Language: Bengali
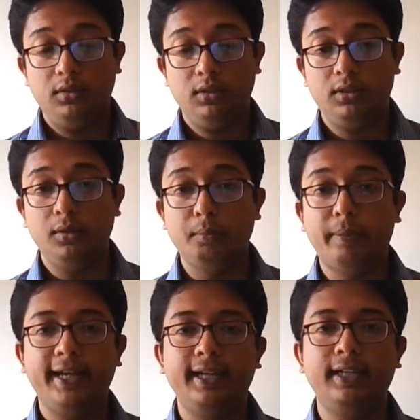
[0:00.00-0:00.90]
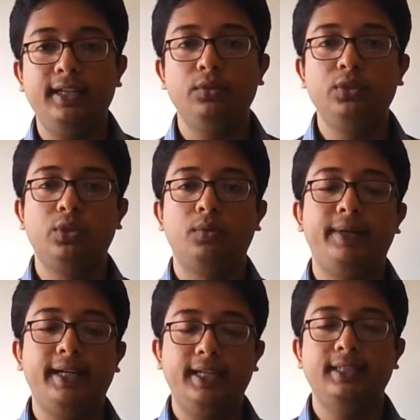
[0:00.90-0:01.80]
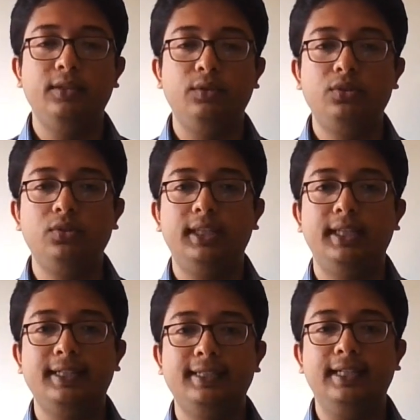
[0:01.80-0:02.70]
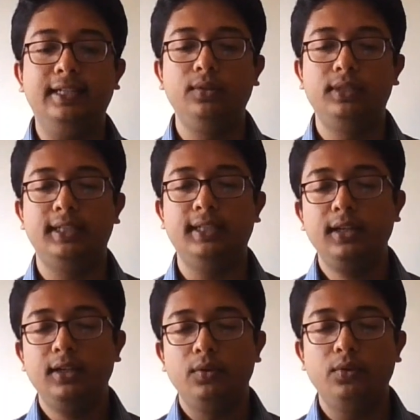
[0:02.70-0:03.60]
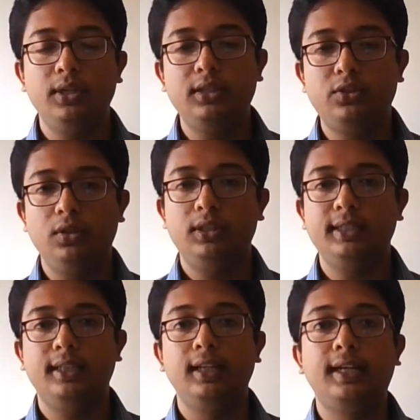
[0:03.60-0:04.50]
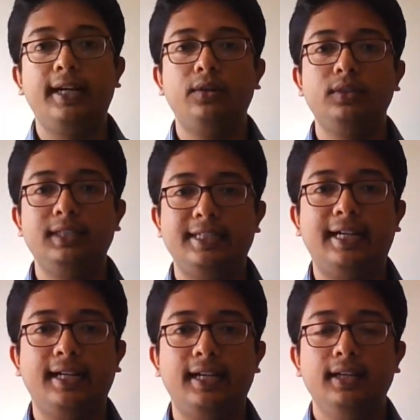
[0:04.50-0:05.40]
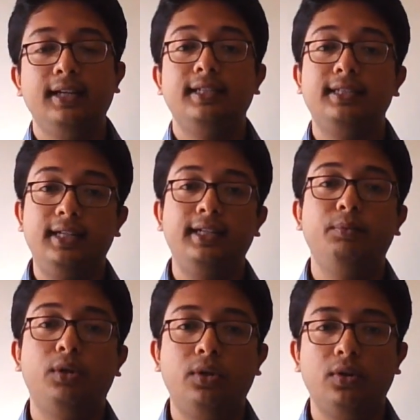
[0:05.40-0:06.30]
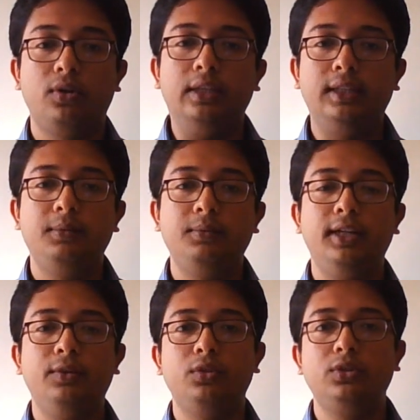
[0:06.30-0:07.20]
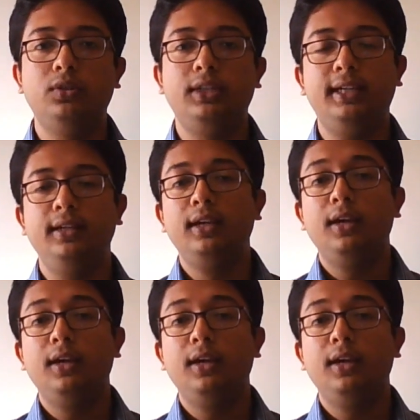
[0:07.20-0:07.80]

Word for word: হ্যাঁ, বাকিটি ওজন বাকি যে ওজনটি থাকে সেটি হচ্ছে ওই যন্ত্রের সাথে লাগানো যে চাকা সেটি বহন করে তার মানে ওজনটি